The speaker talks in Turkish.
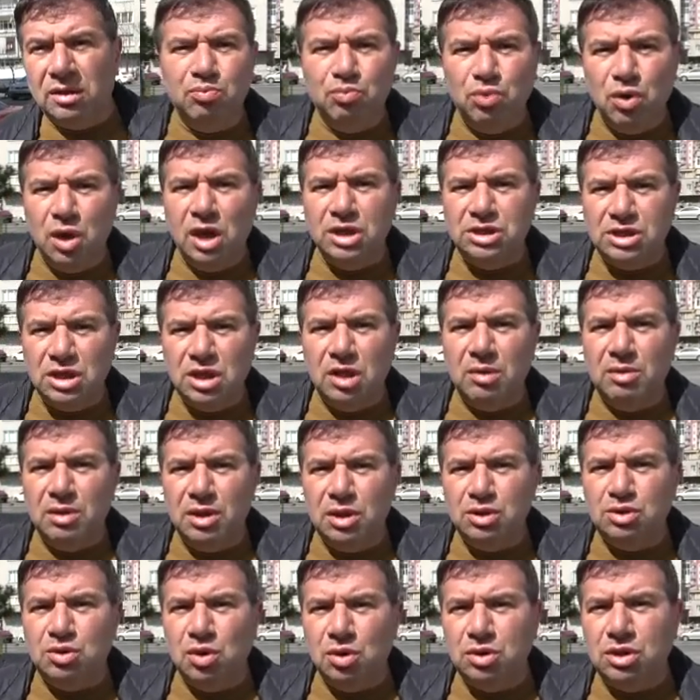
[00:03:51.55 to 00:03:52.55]
Bu
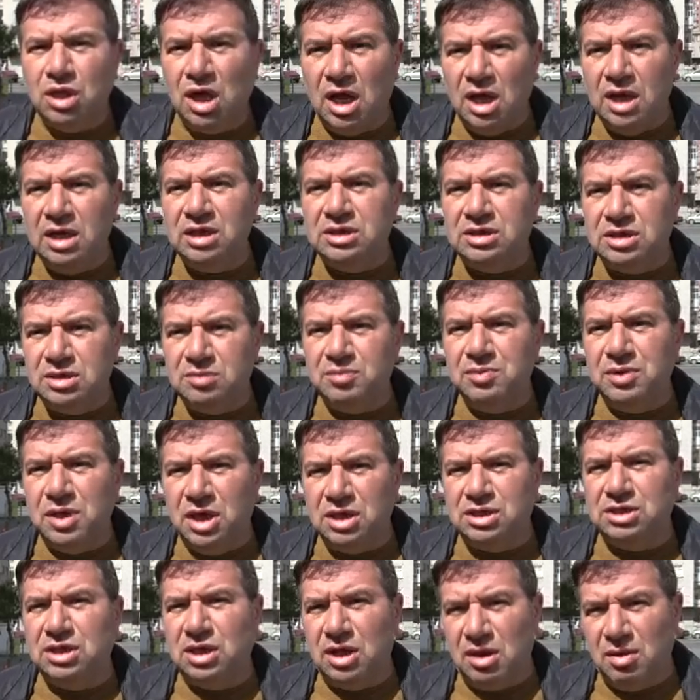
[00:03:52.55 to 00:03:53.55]
açıklamada çok talihsiz
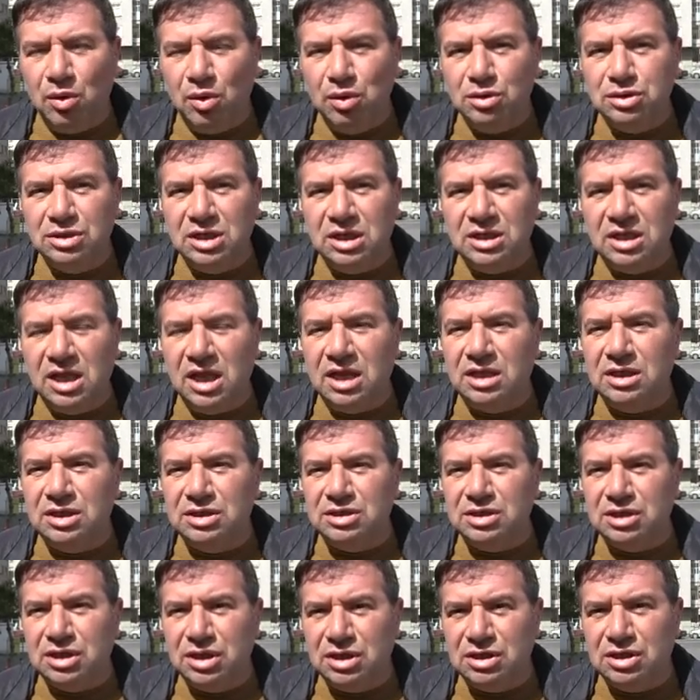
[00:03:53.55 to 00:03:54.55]
bir açıklama. Onca
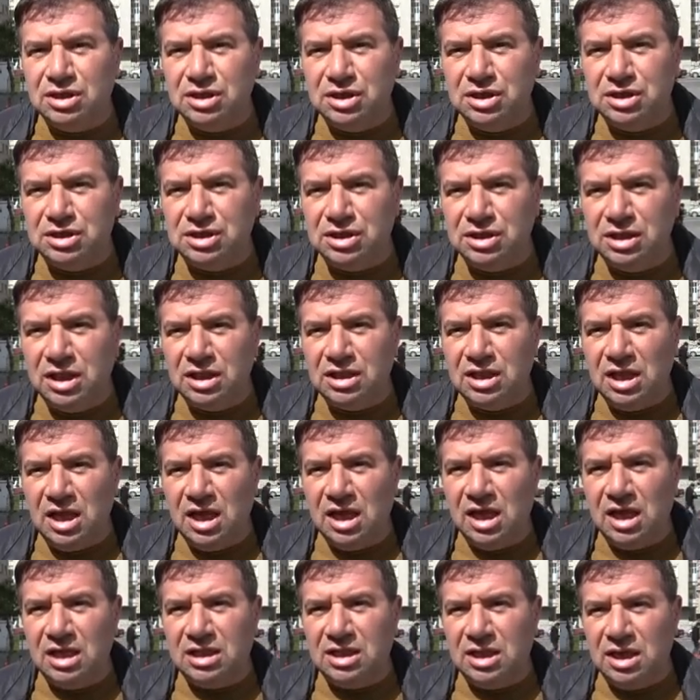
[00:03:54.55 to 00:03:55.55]
derdin, sıkıntının içinde
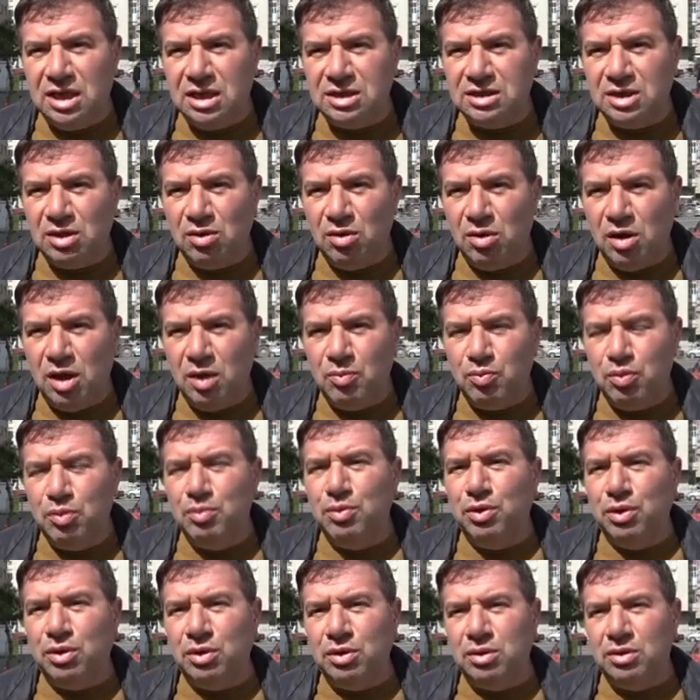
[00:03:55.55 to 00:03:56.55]
dile getirilecek olay bu
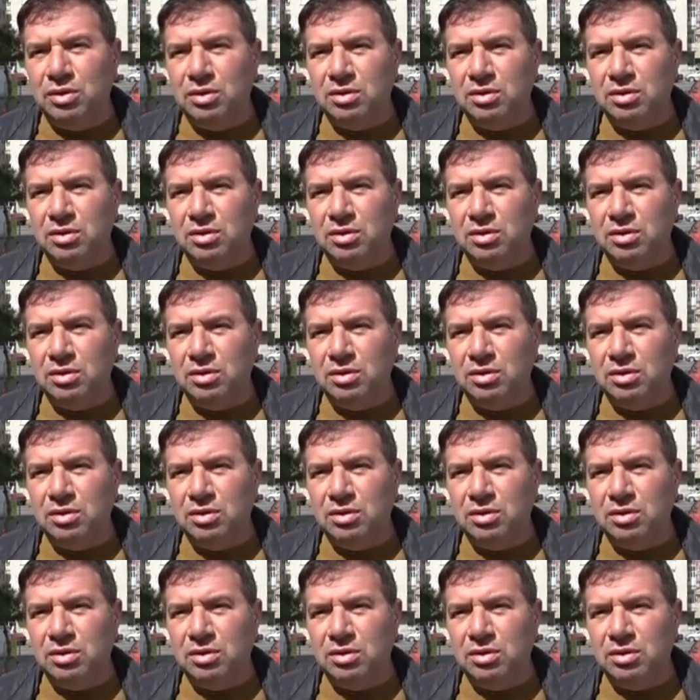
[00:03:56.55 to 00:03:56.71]
mu?